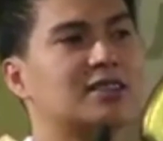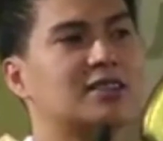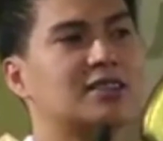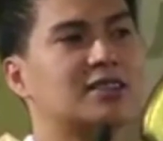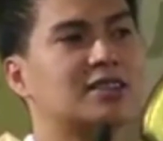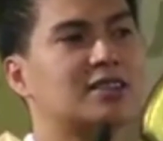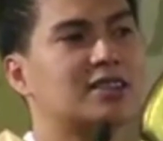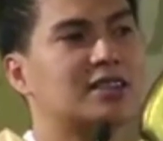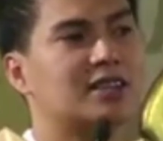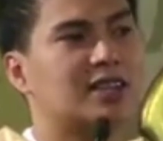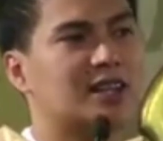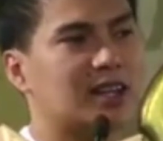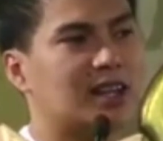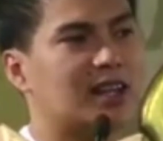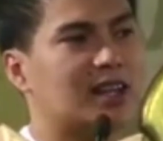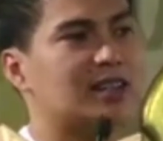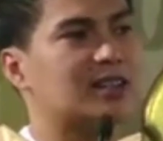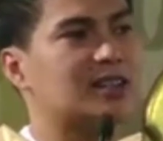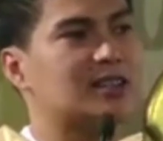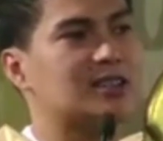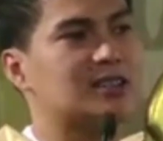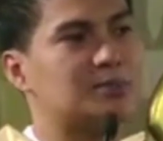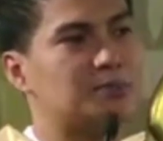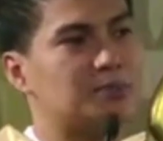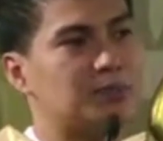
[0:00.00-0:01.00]

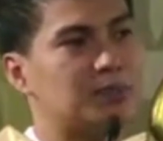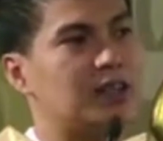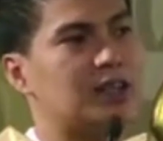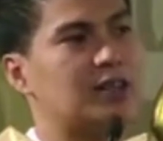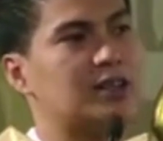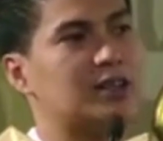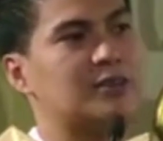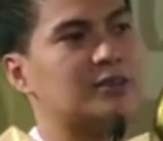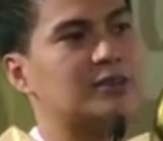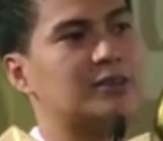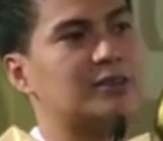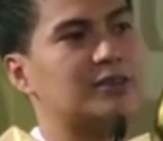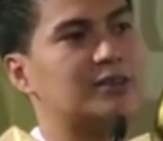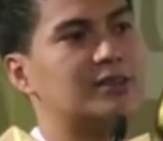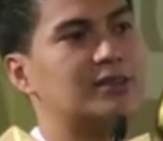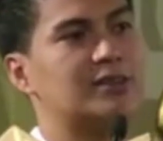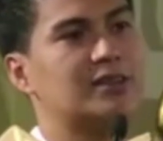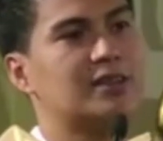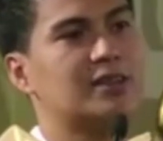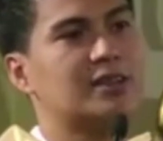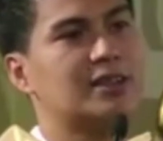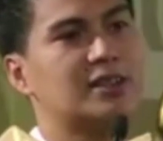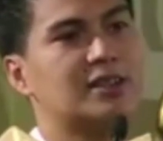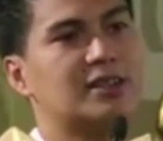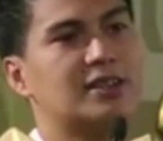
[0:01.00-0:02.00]
nirerespeto
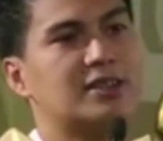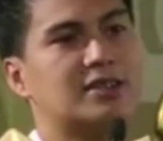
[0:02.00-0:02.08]
sa